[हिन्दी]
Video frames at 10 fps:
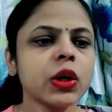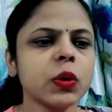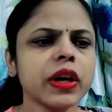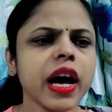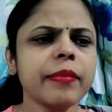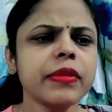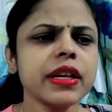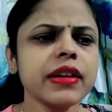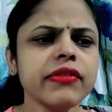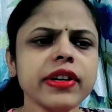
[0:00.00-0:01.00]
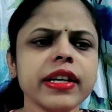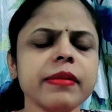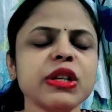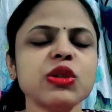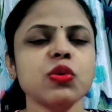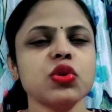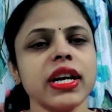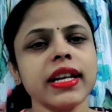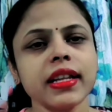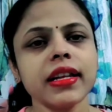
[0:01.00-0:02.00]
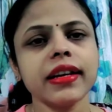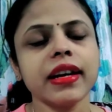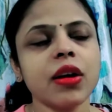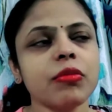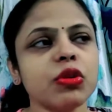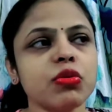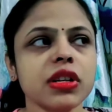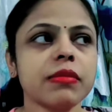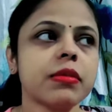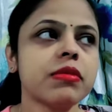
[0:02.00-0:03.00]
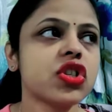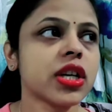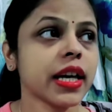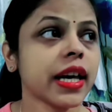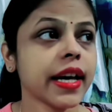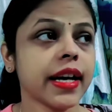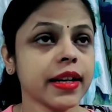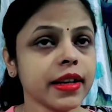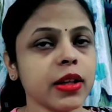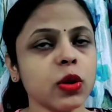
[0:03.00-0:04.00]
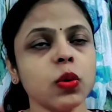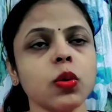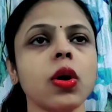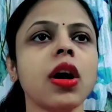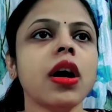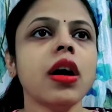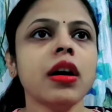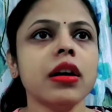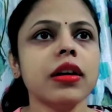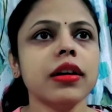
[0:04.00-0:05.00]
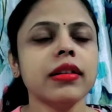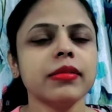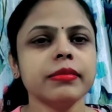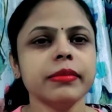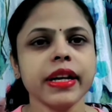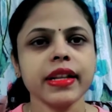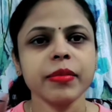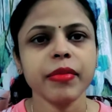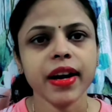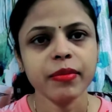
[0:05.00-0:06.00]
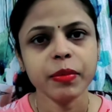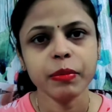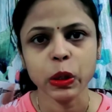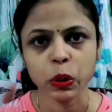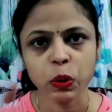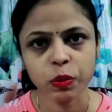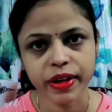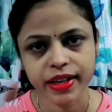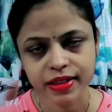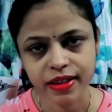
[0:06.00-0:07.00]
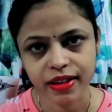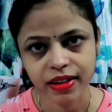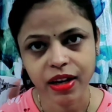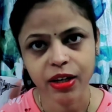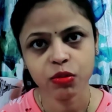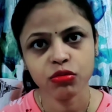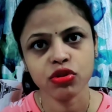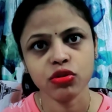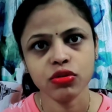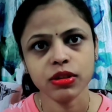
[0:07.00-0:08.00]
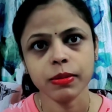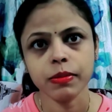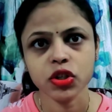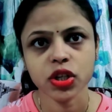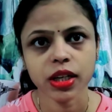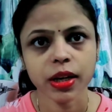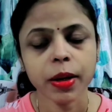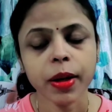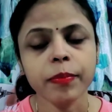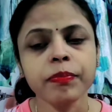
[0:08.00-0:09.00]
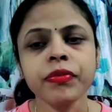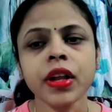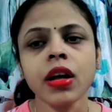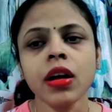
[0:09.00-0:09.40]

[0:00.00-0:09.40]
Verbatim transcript: क्योंकि हमने वीर के बाद सोचा ही नहीं था कि हमें दूसरा बेबी चाहिए करके तो आ, मेरा दिमाग में बिल्कुल भी ऐसा नहीं था कि मुझे दूसरा बेबी चाहिए है